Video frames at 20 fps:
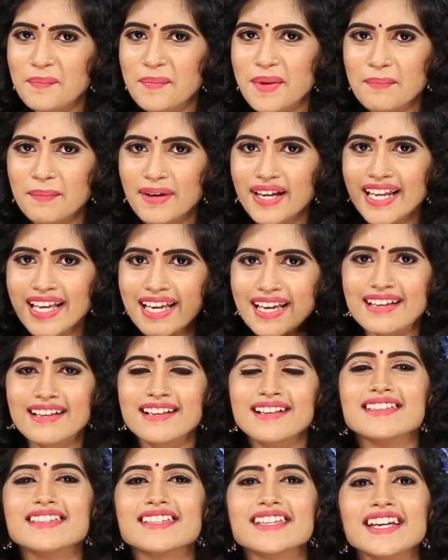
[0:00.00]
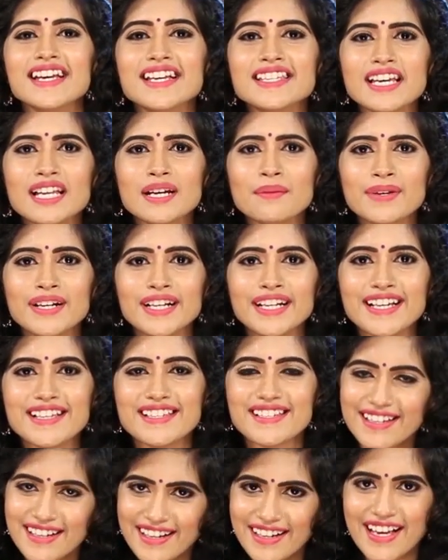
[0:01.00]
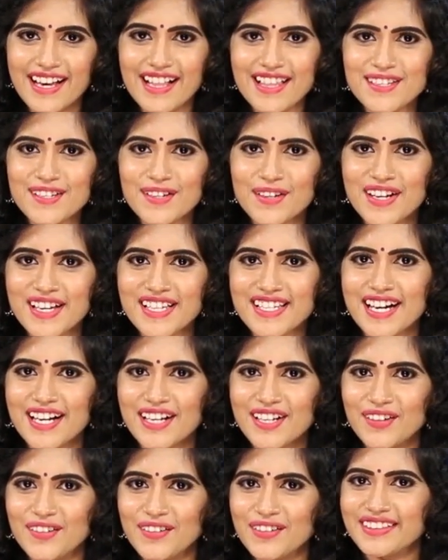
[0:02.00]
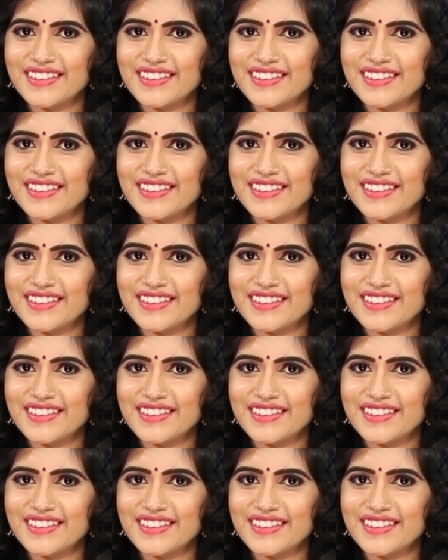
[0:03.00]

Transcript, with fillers: మిమ్మల్ని సినీ సెలబ్రిటీస్ రియల్ స్టోరీస్ ఏంటో